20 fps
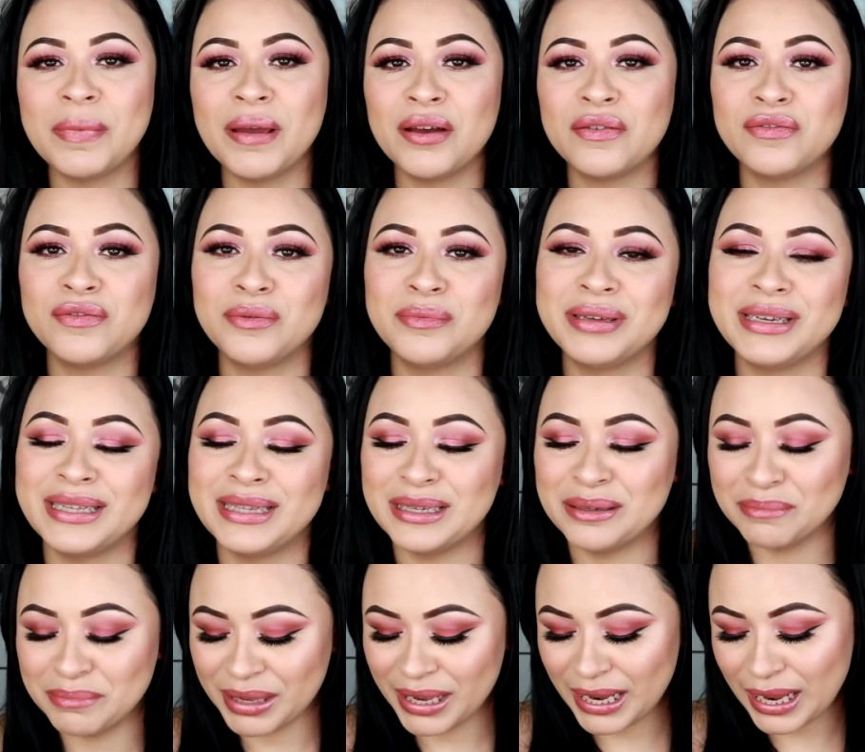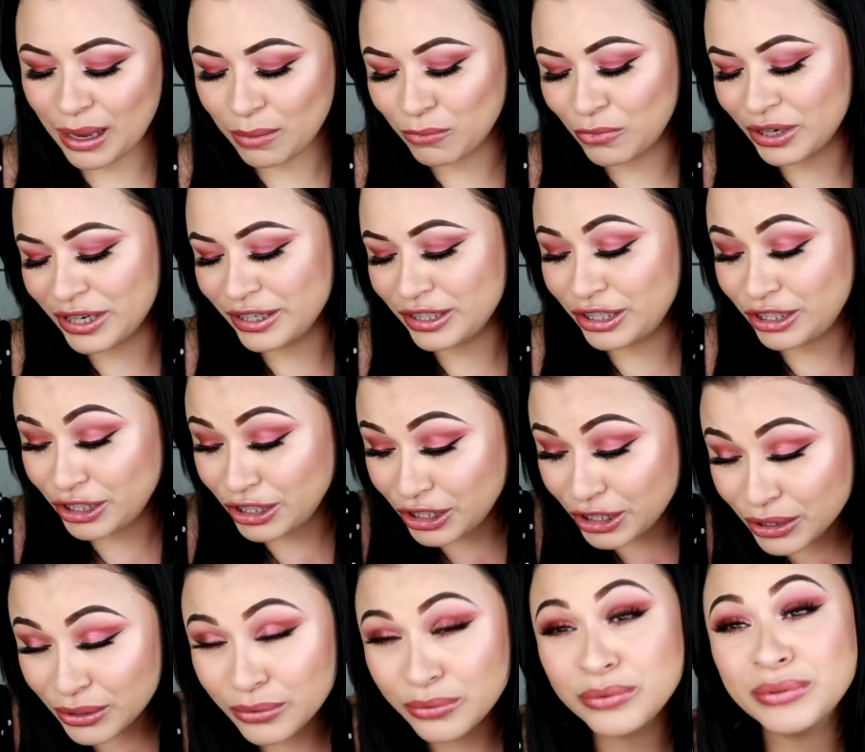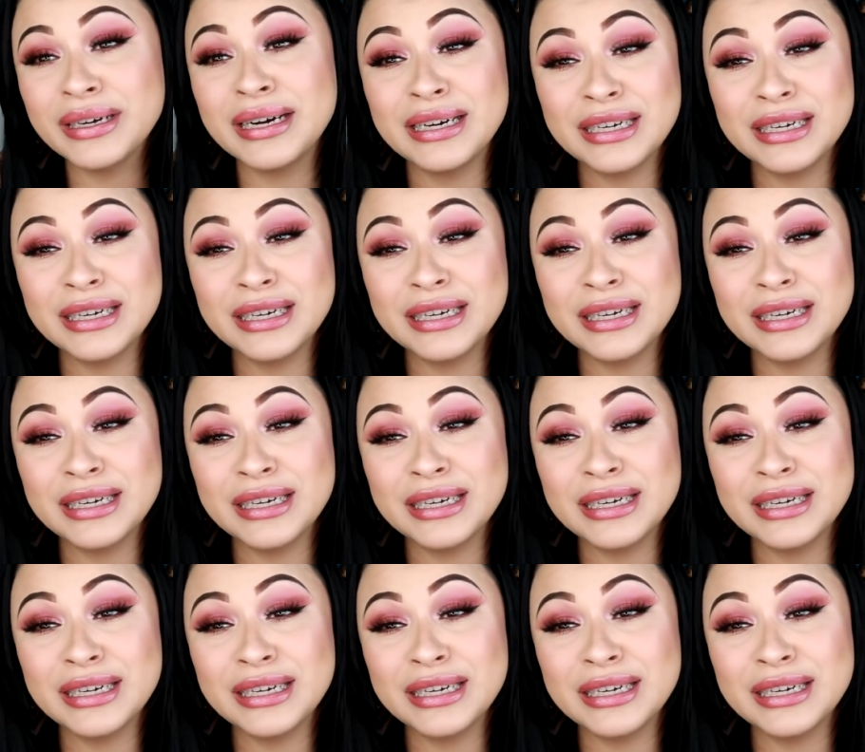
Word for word: perfume que também é amor antigo,